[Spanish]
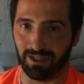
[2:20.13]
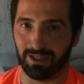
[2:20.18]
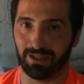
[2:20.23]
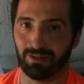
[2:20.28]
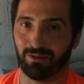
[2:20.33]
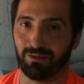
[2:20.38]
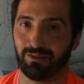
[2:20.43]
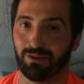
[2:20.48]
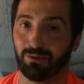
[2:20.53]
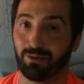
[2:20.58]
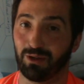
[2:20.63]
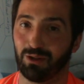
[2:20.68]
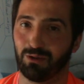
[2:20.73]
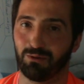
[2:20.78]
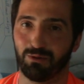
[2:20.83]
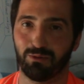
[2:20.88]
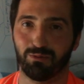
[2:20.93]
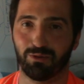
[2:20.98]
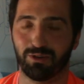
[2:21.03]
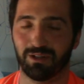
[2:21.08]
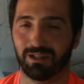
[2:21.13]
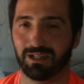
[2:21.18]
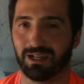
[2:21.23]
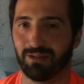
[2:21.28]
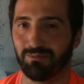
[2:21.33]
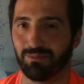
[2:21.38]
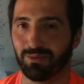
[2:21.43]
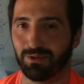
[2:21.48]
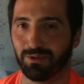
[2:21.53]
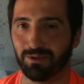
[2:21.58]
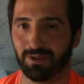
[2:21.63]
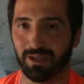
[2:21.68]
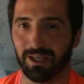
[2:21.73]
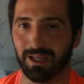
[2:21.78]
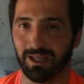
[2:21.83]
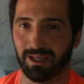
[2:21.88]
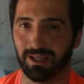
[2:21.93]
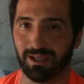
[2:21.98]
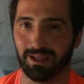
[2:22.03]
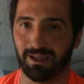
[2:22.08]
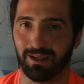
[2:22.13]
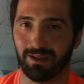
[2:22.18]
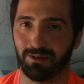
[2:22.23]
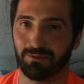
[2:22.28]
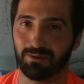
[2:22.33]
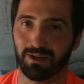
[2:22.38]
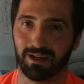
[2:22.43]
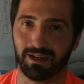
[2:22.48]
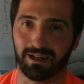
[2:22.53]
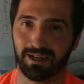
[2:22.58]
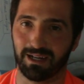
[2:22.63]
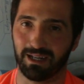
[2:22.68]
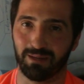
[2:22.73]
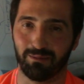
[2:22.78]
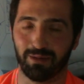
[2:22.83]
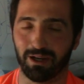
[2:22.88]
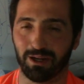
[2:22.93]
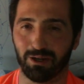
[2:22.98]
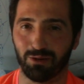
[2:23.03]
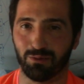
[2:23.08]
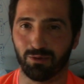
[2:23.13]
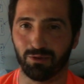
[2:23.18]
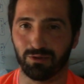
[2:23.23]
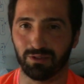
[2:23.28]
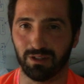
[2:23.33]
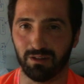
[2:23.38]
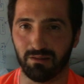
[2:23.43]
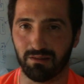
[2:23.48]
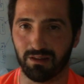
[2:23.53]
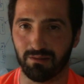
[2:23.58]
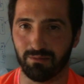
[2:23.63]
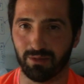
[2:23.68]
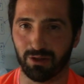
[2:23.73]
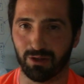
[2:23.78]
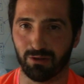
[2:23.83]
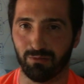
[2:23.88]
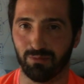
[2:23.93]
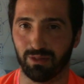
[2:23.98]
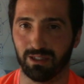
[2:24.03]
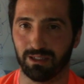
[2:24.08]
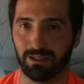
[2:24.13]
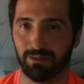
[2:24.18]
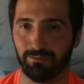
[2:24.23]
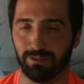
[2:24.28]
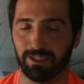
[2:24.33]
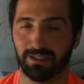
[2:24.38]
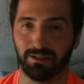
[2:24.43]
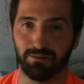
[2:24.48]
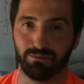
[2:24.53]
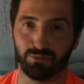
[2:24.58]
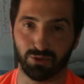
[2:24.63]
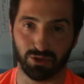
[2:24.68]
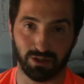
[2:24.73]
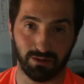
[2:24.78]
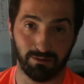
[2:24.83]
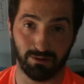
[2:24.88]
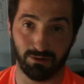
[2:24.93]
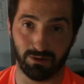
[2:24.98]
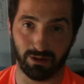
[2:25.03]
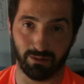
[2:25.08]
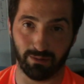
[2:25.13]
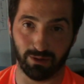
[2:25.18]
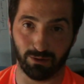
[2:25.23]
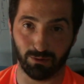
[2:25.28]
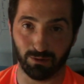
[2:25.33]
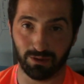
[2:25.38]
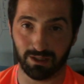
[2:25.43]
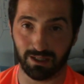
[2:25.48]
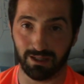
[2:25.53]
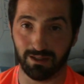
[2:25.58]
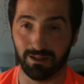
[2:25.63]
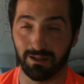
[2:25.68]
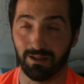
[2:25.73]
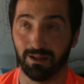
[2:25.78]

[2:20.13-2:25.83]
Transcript: Entonces, cuando voy por el campo, eh, es una crema que no puedo utilizarme, es completamente imposible, aunque me gusta,